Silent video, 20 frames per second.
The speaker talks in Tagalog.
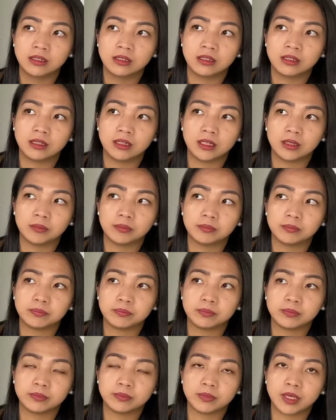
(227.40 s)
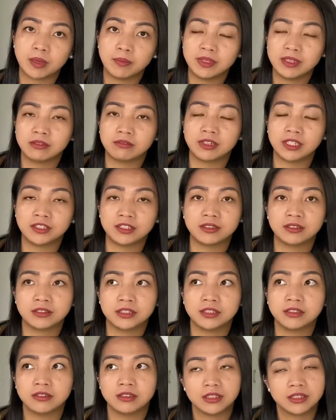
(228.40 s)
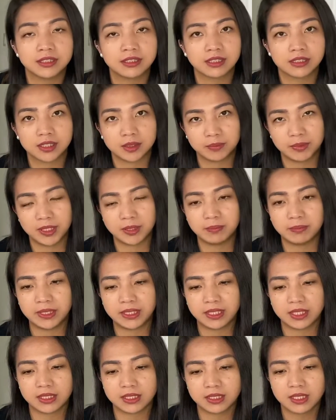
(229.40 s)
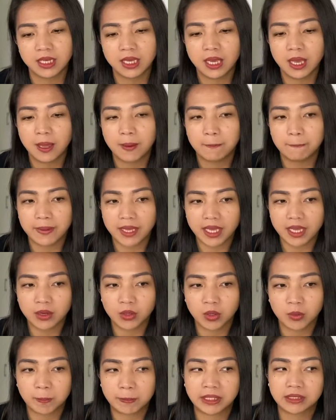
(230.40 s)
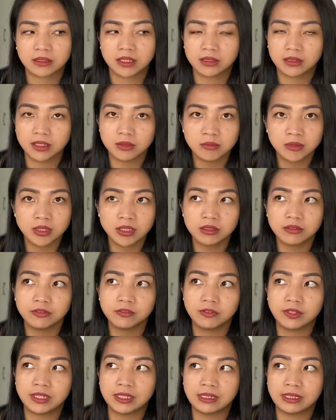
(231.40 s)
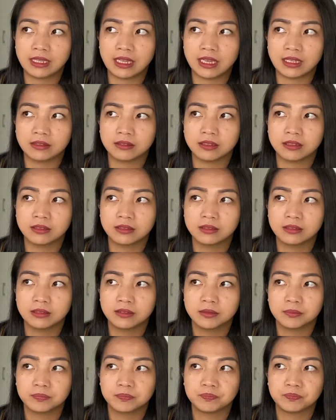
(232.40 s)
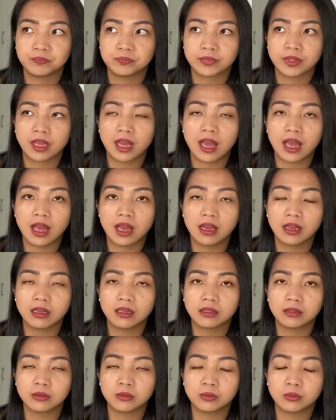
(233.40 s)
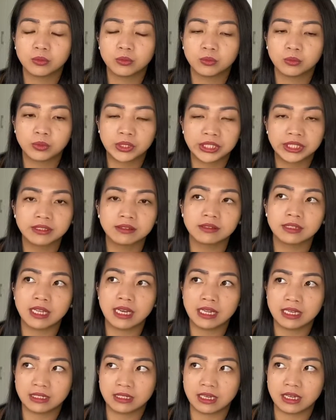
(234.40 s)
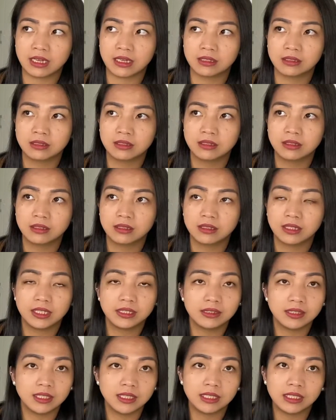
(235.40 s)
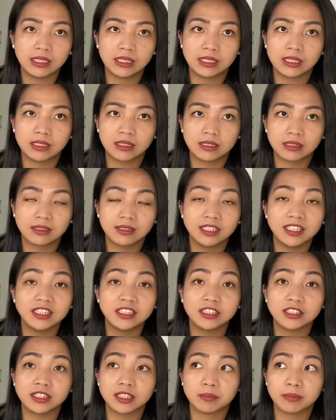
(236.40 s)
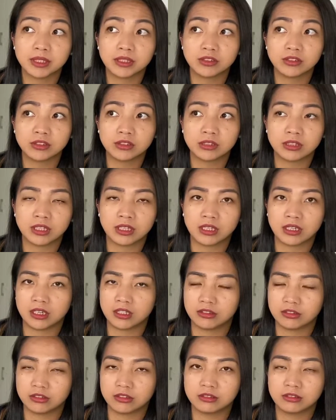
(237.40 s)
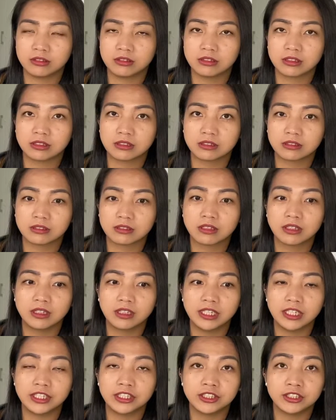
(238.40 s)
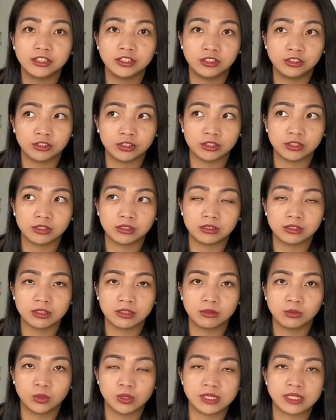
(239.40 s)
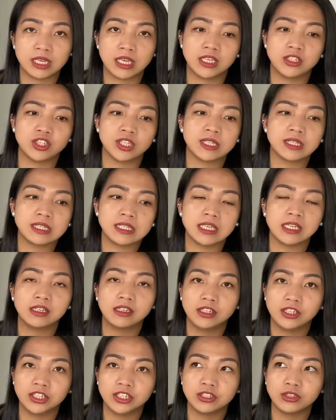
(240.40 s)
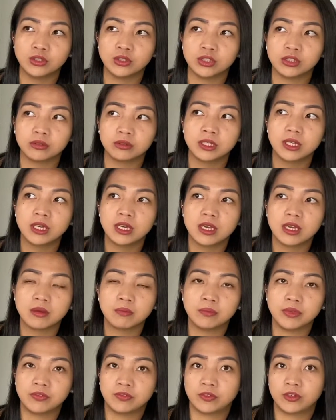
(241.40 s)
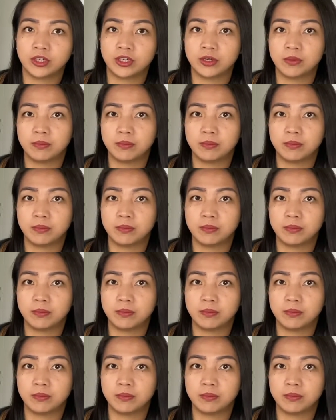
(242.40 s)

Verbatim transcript: um, I mean, registered nurse ka sa Pilipinas. Pero pagdating mo ng Finland, ang work talaga, hindi clear naman yon ng ano, cleared yon dun sa agency, cleared yon before